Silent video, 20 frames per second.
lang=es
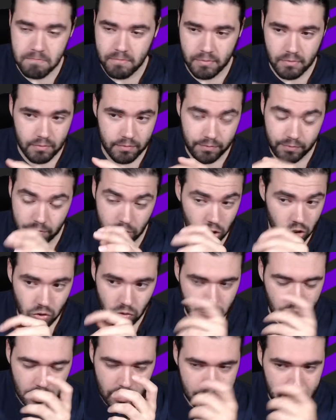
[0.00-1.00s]
no es
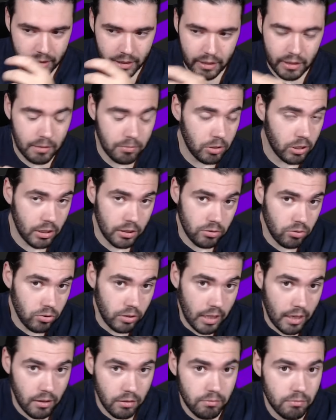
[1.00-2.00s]
ultidependiente porque,
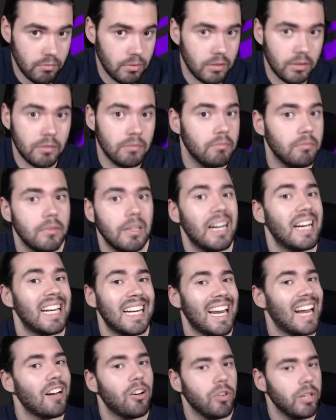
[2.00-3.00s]
total,
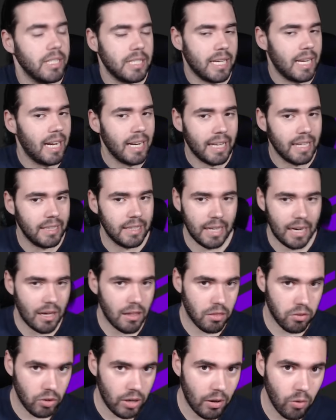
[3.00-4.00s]
raro es que alguien te
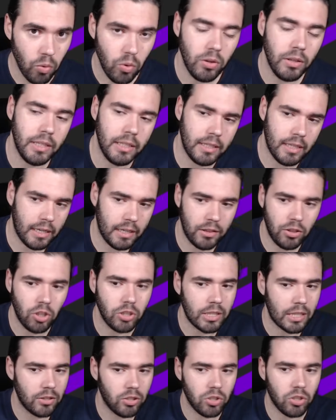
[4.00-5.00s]
lance una ulti teniendo
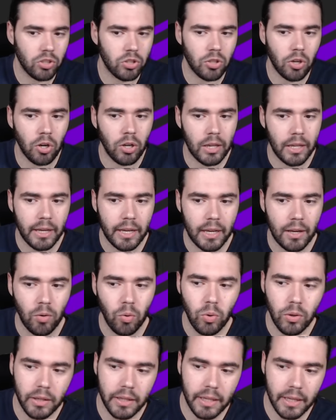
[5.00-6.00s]
tanto control de
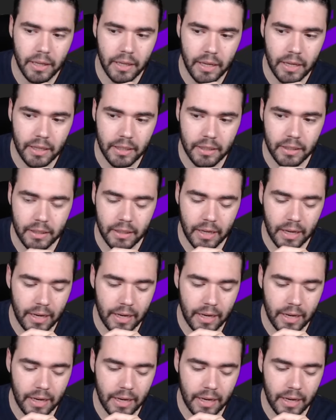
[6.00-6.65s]
ulti en,